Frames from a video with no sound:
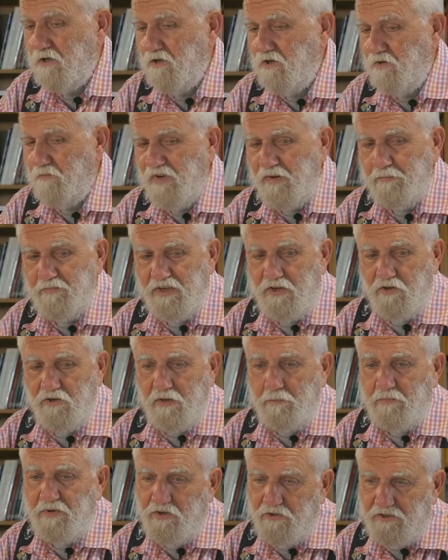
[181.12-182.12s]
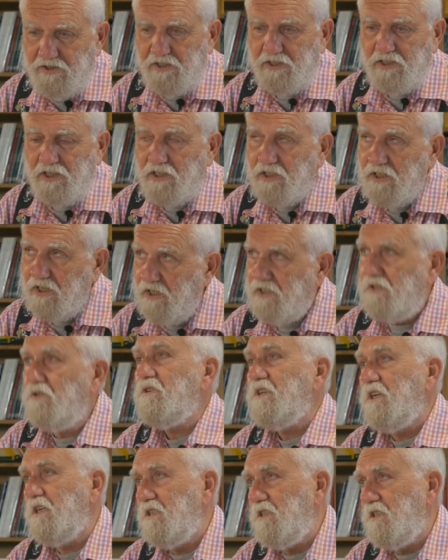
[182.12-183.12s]
comme à Pilote. Pilote, c'était très
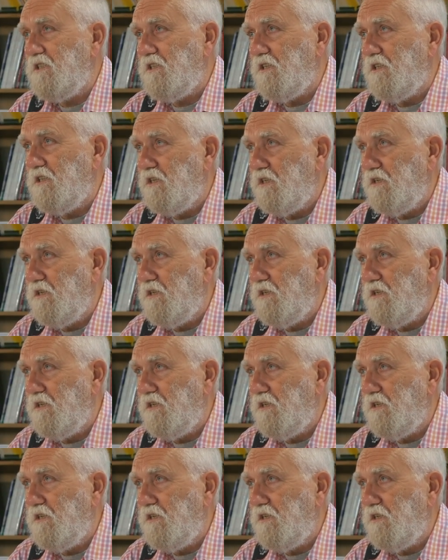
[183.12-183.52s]
organisé.